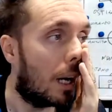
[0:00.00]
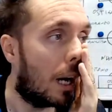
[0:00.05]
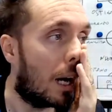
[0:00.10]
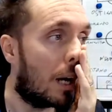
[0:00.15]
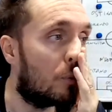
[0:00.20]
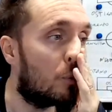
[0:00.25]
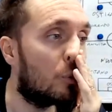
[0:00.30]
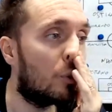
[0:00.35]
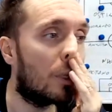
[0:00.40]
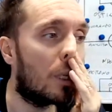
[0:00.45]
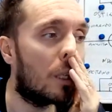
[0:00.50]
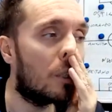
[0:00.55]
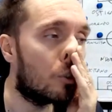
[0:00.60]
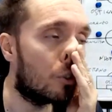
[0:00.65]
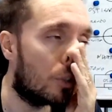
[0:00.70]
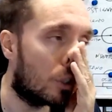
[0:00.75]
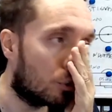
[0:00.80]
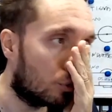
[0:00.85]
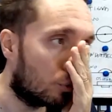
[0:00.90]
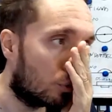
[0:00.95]
ha avuto
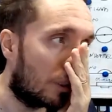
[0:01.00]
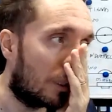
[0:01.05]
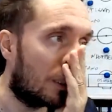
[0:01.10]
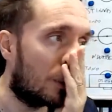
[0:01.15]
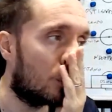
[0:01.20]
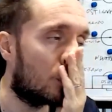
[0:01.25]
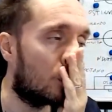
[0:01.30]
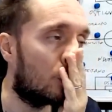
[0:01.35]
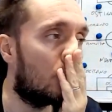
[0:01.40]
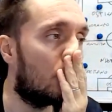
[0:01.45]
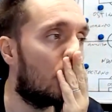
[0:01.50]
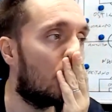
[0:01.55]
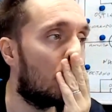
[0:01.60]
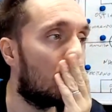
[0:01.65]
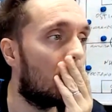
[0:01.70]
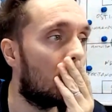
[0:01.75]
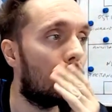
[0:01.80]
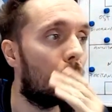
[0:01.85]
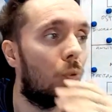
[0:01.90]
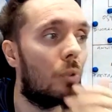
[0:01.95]
ragione sulle,
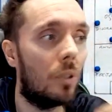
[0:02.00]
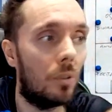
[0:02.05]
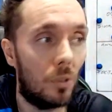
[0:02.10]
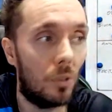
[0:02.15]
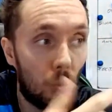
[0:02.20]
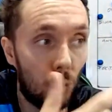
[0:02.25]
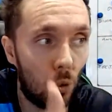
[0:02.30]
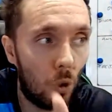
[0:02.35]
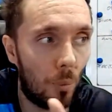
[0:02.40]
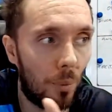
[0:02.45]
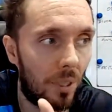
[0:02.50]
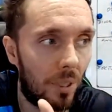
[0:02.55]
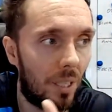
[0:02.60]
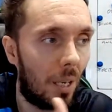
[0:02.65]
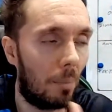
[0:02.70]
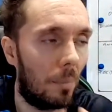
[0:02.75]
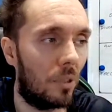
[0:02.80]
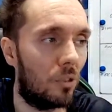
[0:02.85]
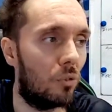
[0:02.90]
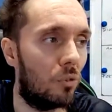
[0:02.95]
su, sugli uomini
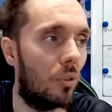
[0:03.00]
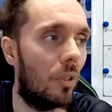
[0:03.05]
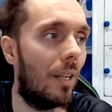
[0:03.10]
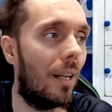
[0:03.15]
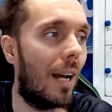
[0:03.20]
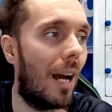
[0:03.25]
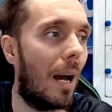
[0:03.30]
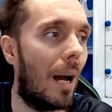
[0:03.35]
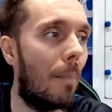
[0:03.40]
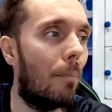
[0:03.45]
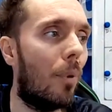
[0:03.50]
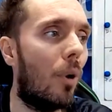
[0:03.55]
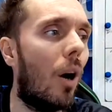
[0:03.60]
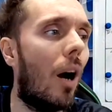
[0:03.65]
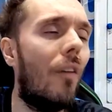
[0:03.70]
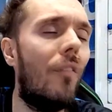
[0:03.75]
che ha messo in campo.